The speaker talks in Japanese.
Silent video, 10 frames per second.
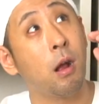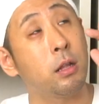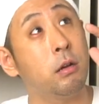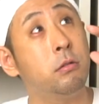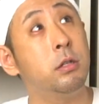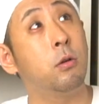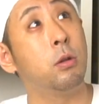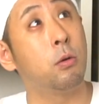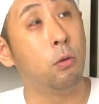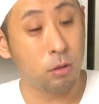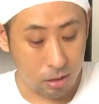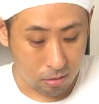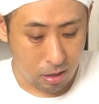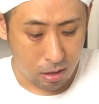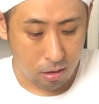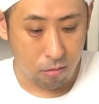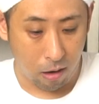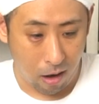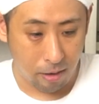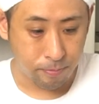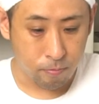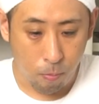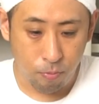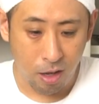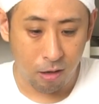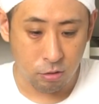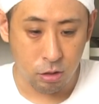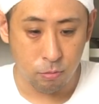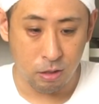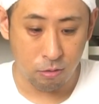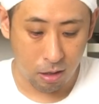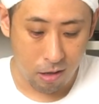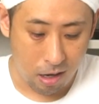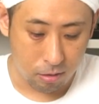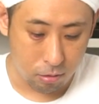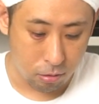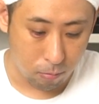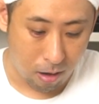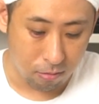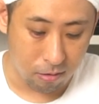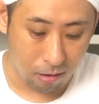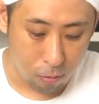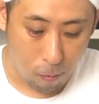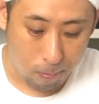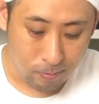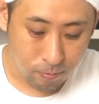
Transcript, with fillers: 片栗粉でコーティングされてるから中の水分が抜けてないっていうのもあるんだけどこの